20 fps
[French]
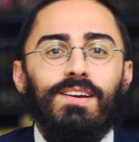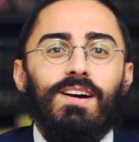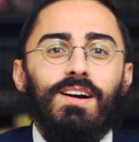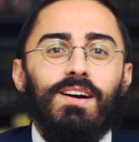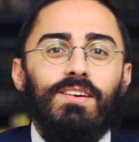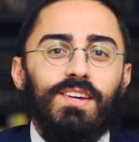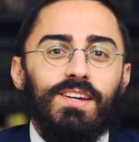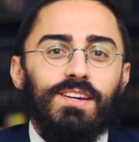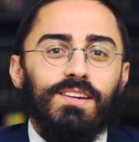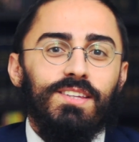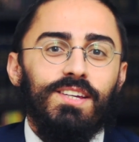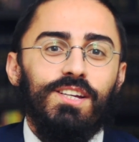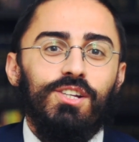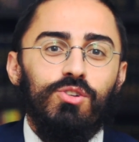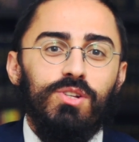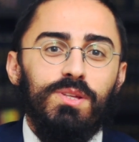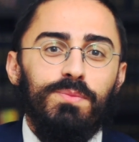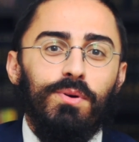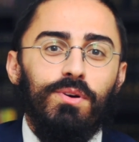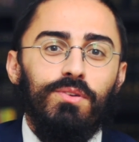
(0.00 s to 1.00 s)
avec un très
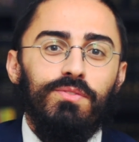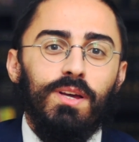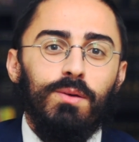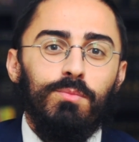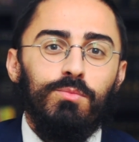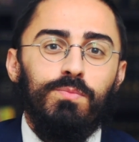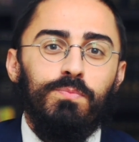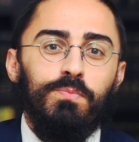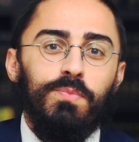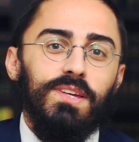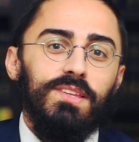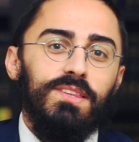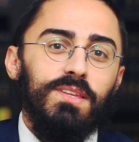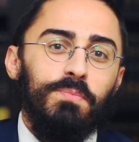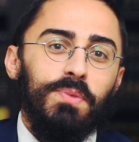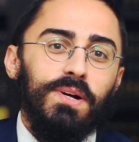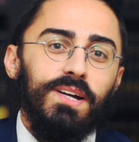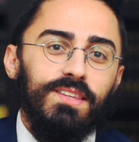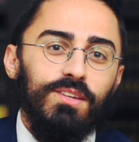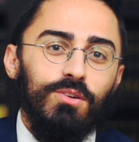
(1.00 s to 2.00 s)
joli proverbe qui était
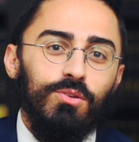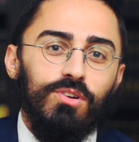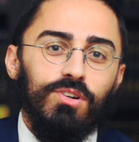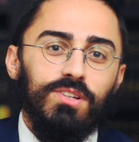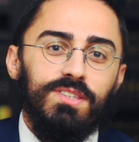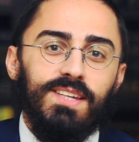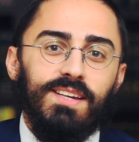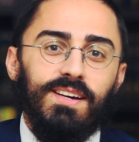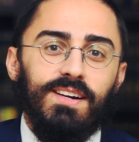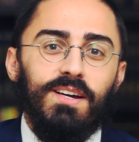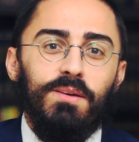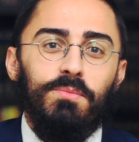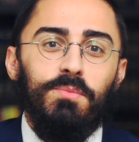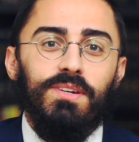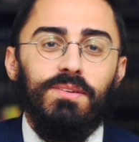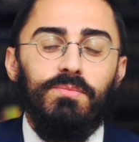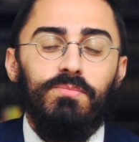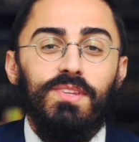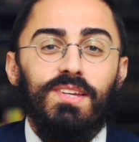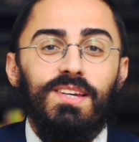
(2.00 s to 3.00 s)
prêté au Kotzker
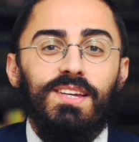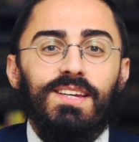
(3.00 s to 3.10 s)
Rebbe,